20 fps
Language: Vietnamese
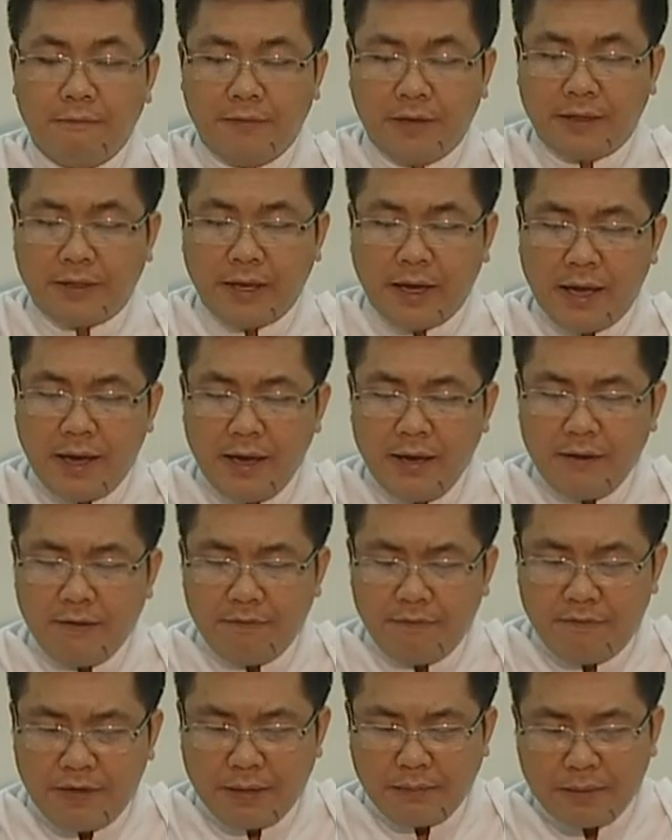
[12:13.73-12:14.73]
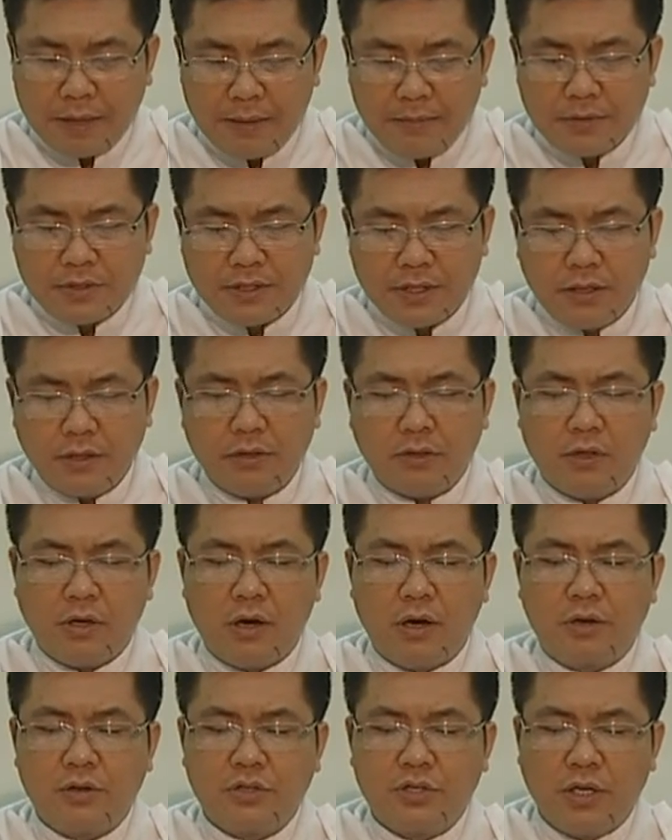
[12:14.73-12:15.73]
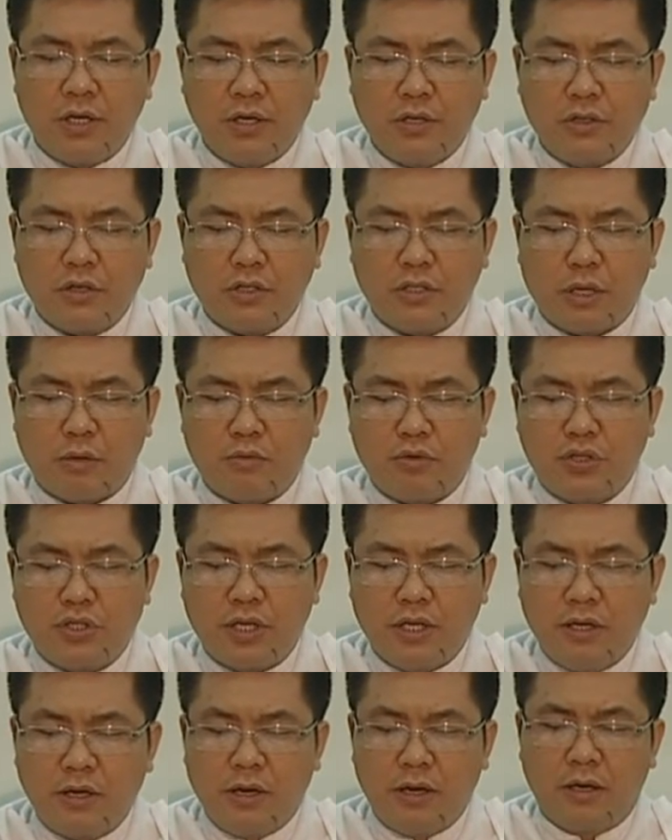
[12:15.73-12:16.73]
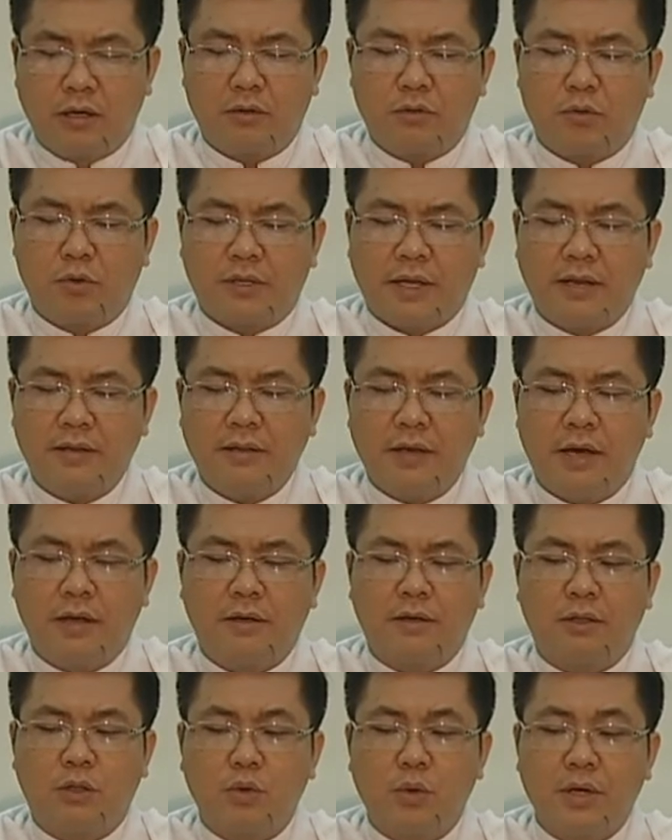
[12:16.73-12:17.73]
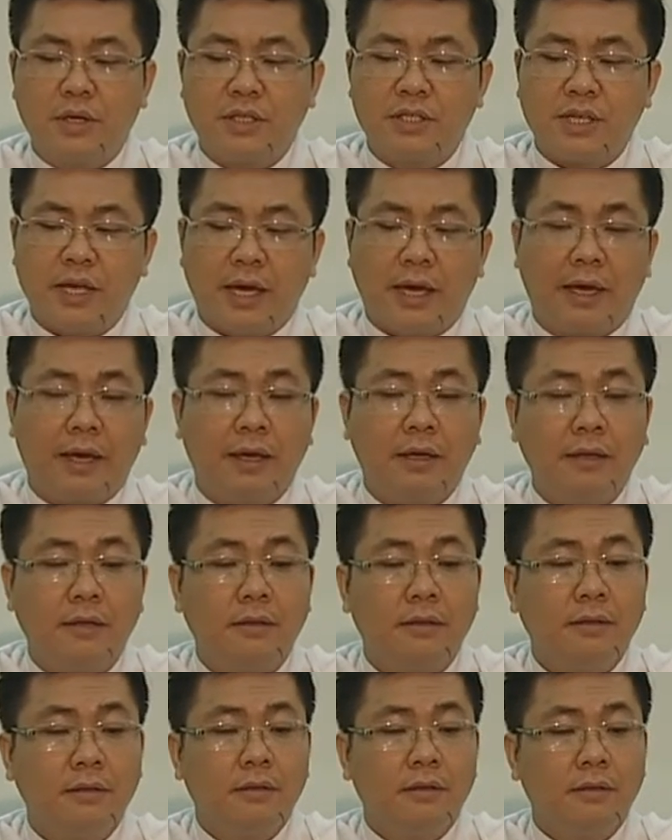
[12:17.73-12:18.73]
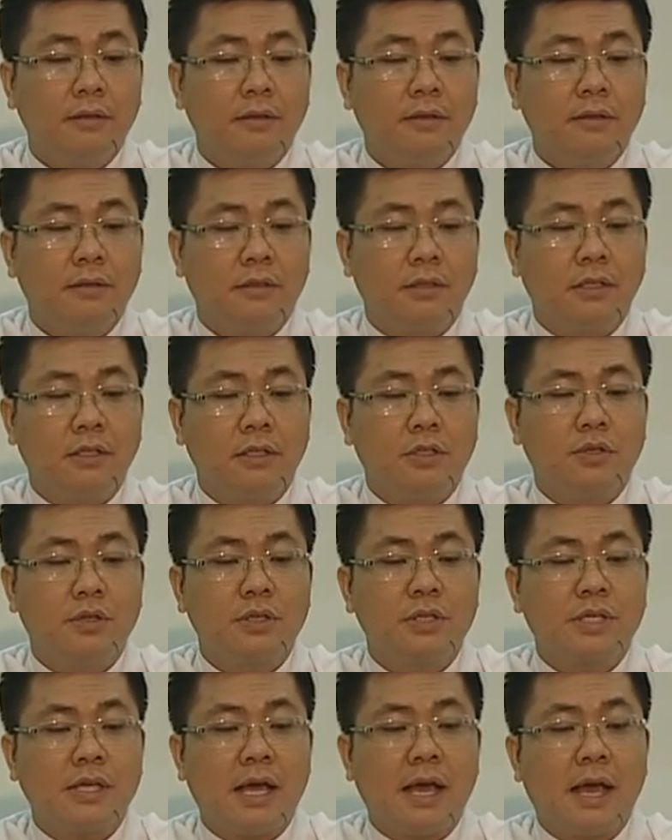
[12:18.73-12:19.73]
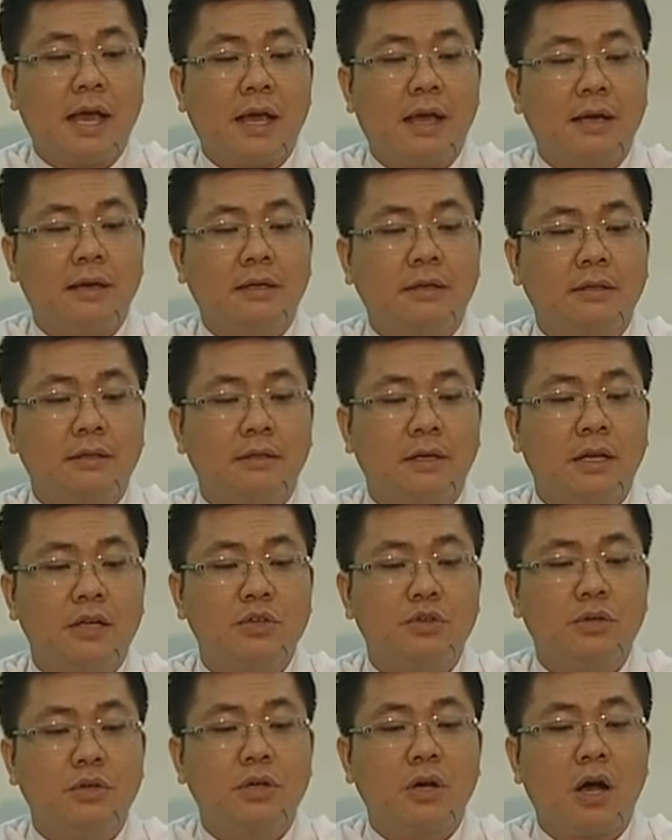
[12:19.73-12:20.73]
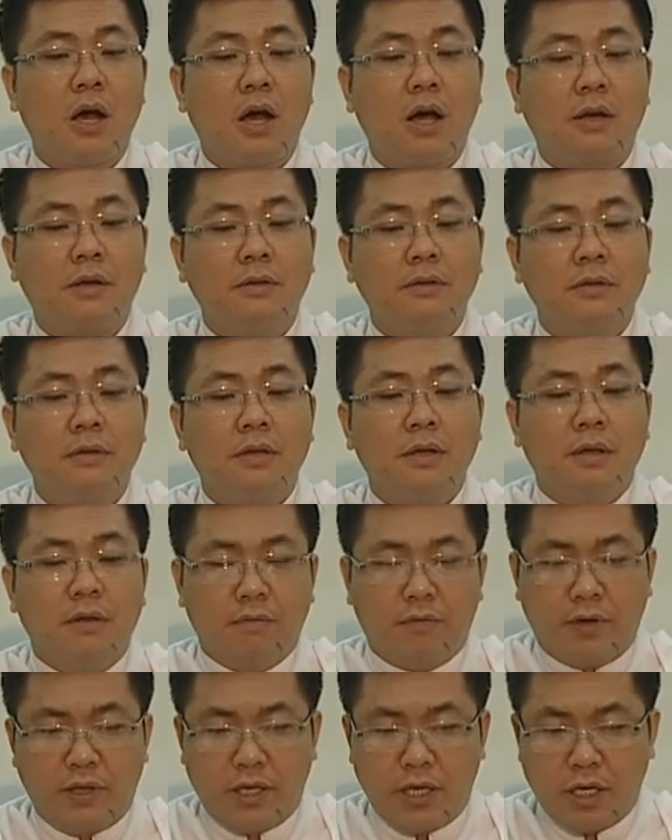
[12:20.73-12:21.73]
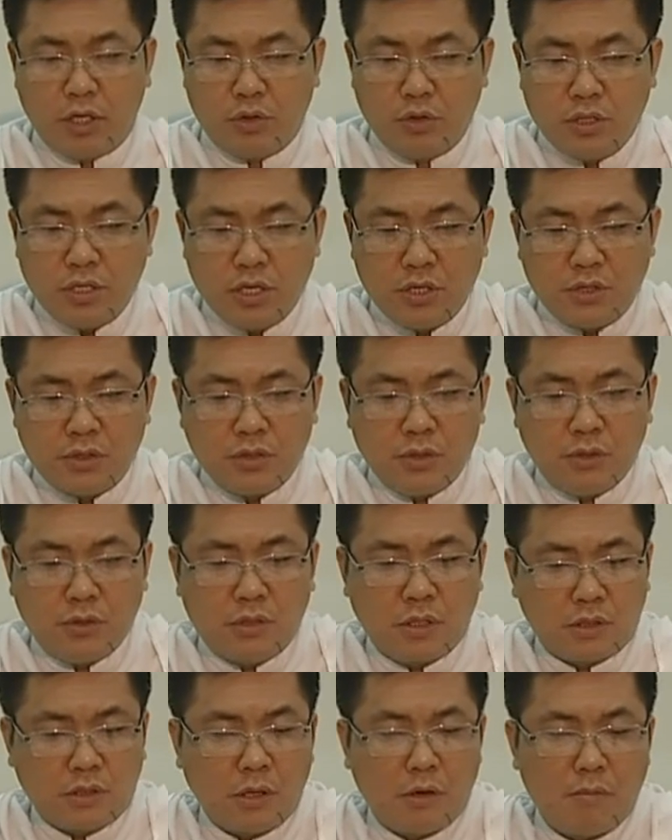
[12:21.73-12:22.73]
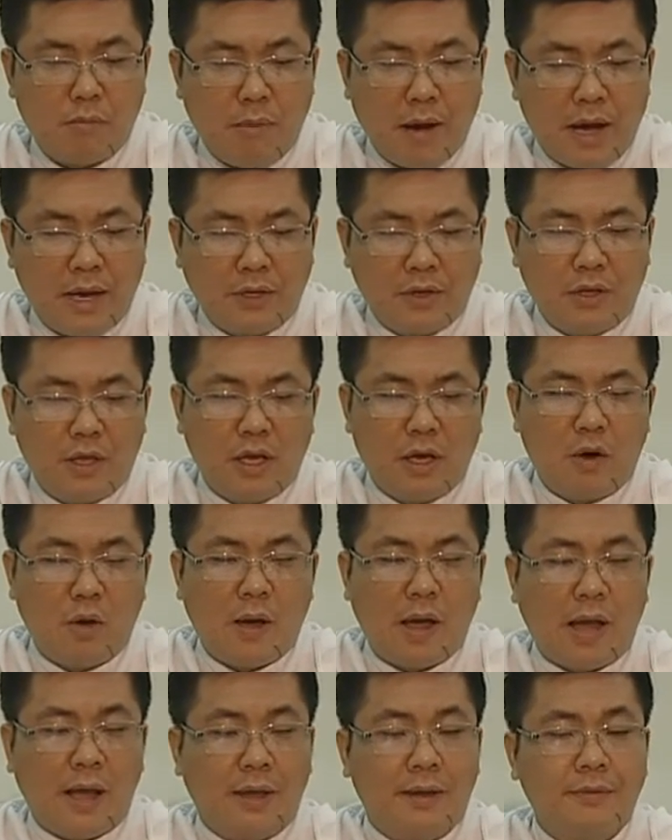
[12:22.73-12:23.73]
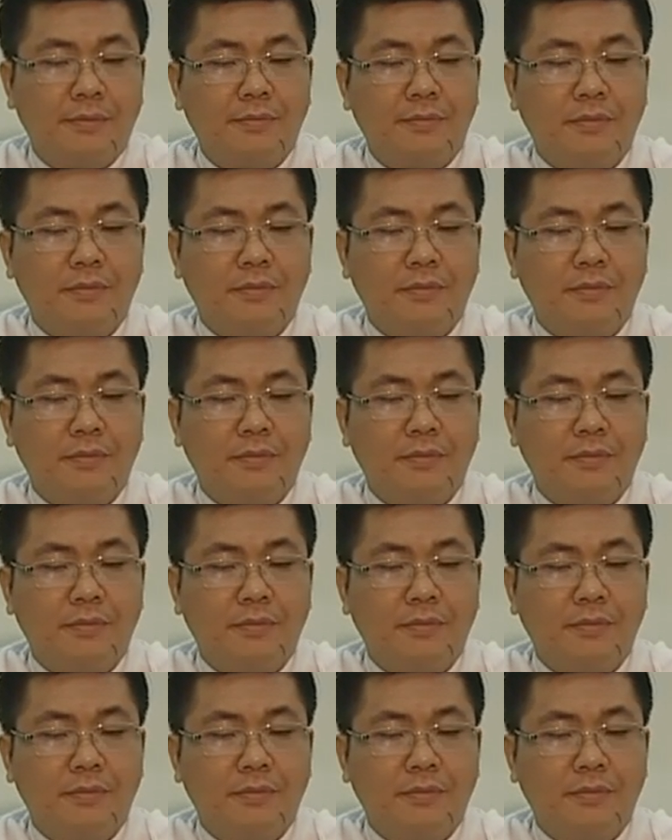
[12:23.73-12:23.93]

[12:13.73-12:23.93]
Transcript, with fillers: Vì thế, phép thêm sức tượng trưng cho dòng sinh lực của thánh thần tuôn chảy từ Chúa Cha đến Chúa Con và nhờ Chúa Giêsu được thông ban cho nhân loại.